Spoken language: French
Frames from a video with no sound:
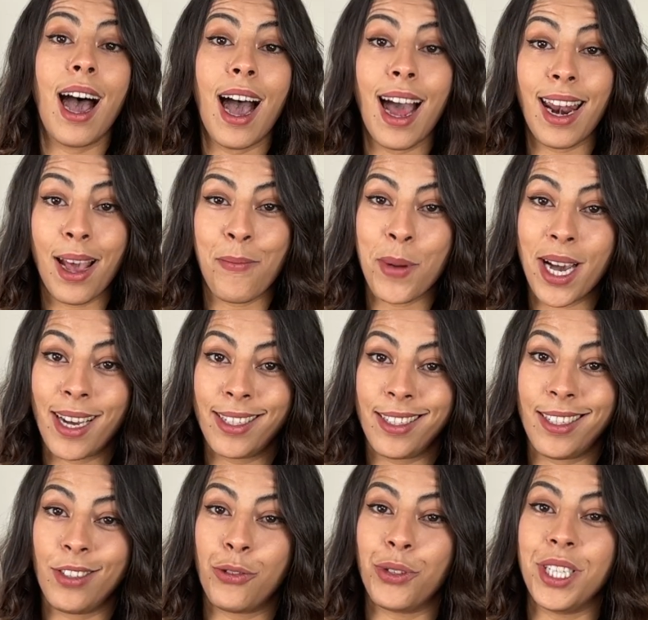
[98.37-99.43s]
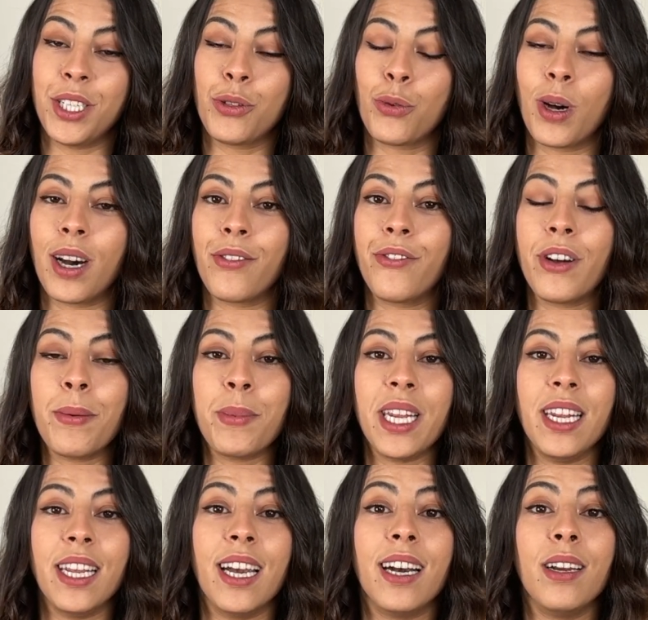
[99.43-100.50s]
À la base, c'est une histoire
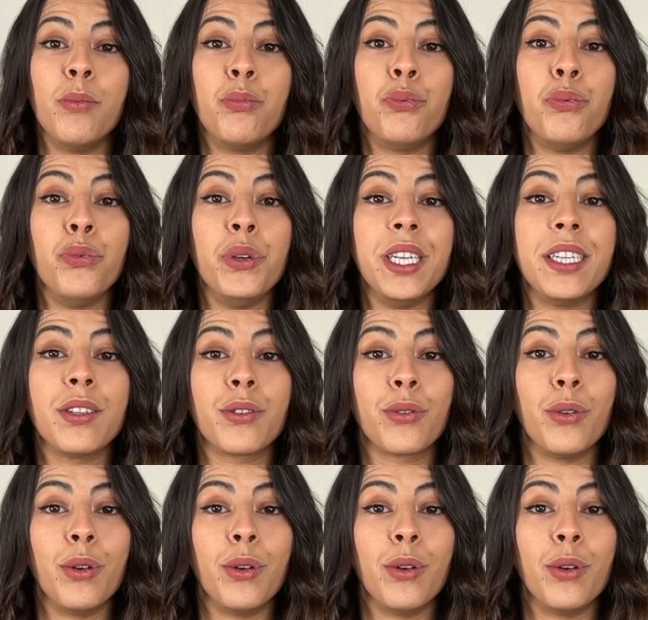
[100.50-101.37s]
familiale puisque